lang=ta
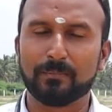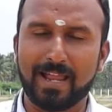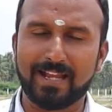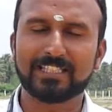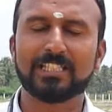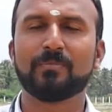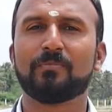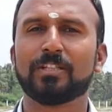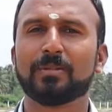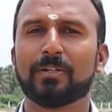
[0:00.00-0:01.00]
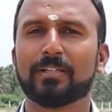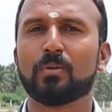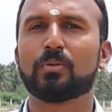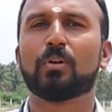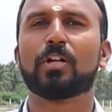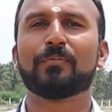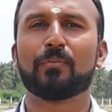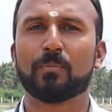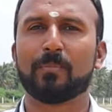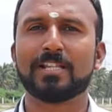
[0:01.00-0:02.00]
மேக்ஸிமம் வந்து பார்த்தோன்னா ஒரு டுவெண்ட்டி
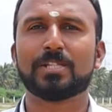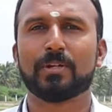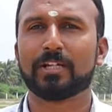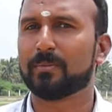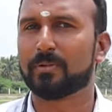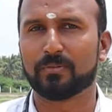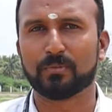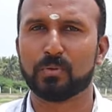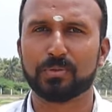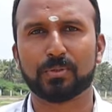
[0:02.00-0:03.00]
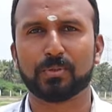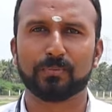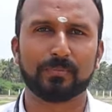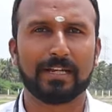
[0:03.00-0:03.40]
ஃபோர் மந்த்ஸ் வரைக்கும் நம்ம கொடுத்துருக்கோம்